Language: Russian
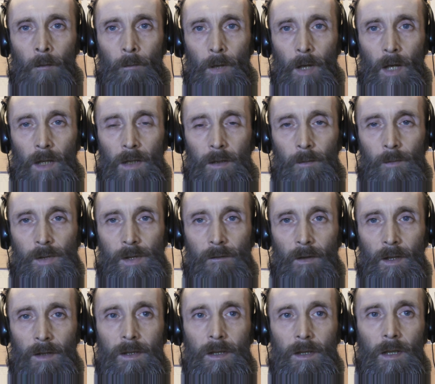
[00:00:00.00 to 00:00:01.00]
поэтому
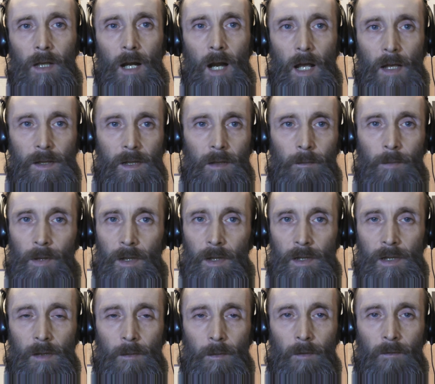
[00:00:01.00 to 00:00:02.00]
своей декларацией
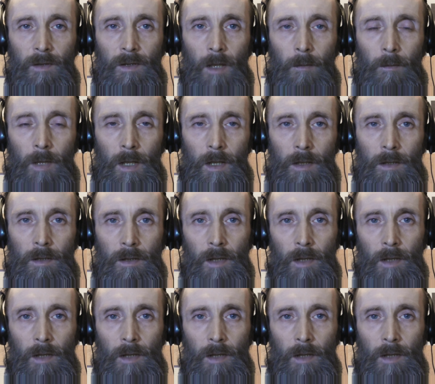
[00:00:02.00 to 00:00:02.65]
принципов и намерений